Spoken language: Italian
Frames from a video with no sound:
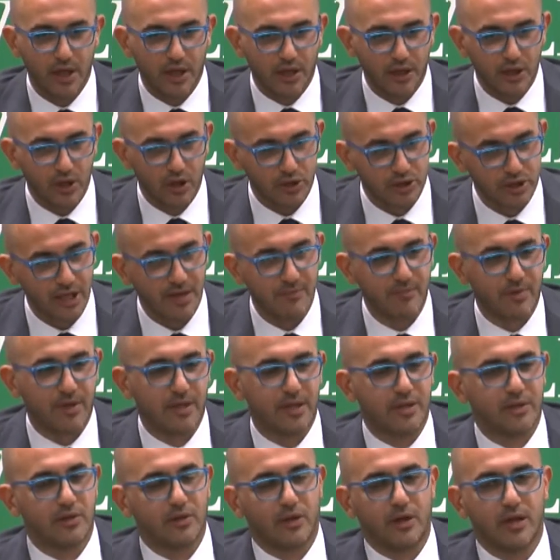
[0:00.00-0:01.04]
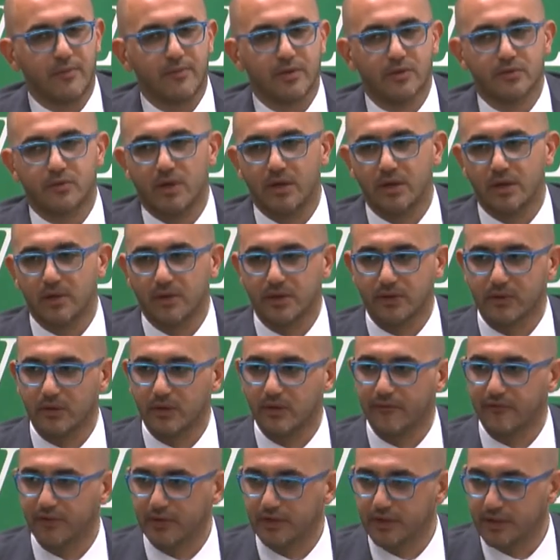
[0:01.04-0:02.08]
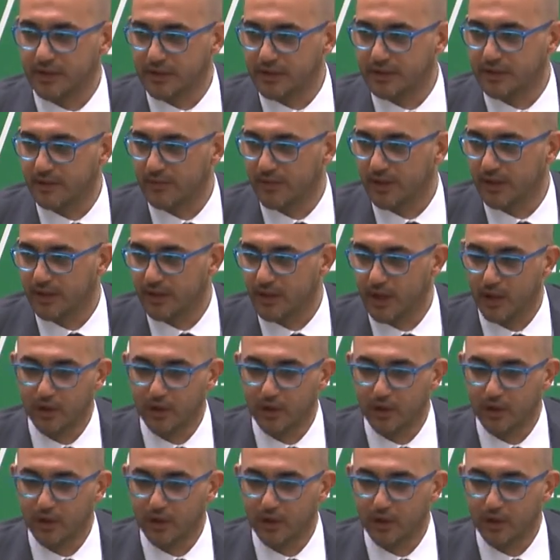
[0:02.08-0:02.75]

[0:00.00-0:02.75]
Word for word: Io ho sempre detto che la mia squadra è una squadra fortissima.